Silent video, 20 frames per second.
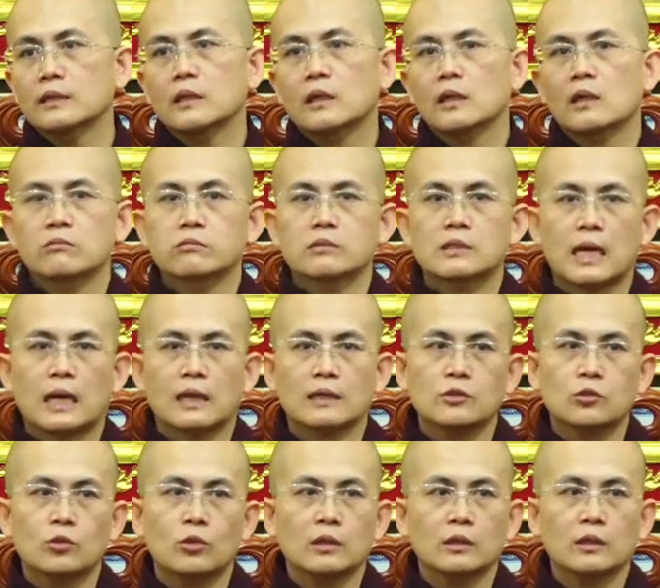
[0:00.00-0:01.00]
không sáng
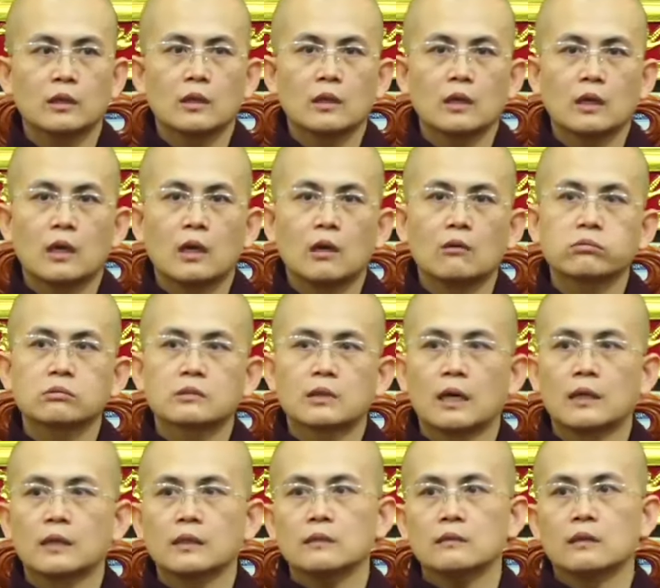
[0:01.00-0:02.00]
suốt không
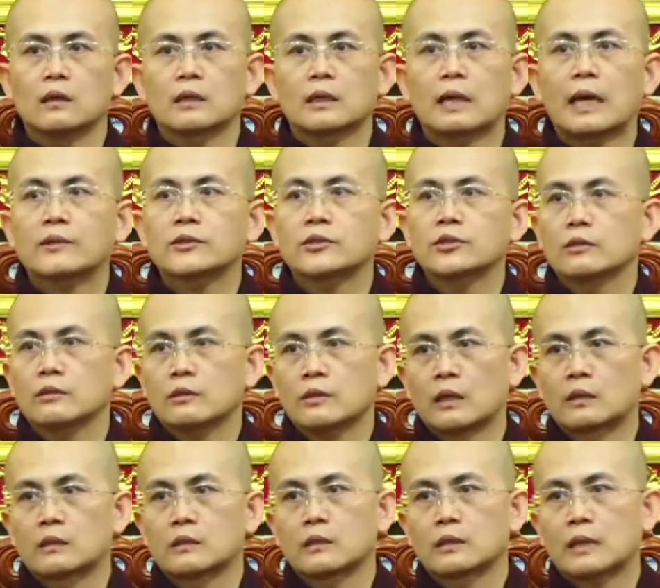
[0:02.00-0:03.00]
thấy được các sự
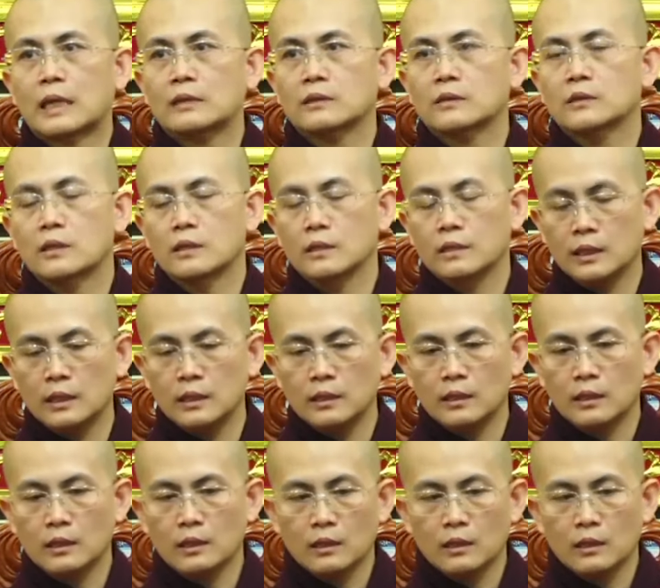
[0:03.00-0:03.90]
thật các chân lý